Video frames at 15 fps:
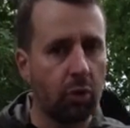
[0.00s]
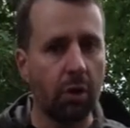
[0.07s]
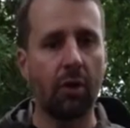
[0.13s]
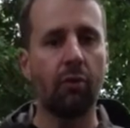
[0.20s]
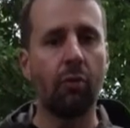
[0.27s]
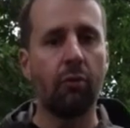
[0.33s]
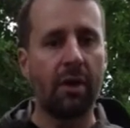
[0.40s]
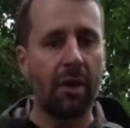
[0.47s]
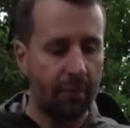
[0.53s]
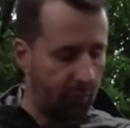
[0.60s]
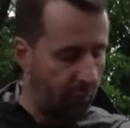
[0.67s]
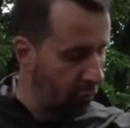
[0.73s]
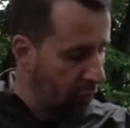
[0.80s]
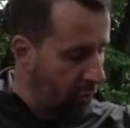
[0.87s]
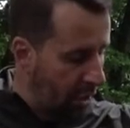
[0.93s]
oder
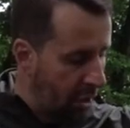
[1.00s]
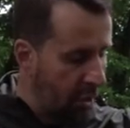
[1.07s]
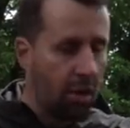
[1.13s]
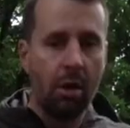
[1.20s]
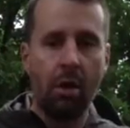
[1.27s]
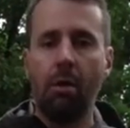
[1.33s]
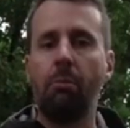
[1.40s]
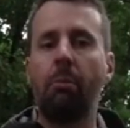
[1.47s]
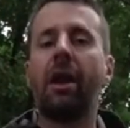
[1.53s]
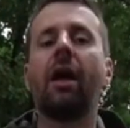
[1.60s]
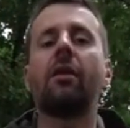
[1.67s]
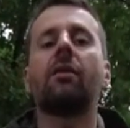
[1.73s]
sowas, sondern man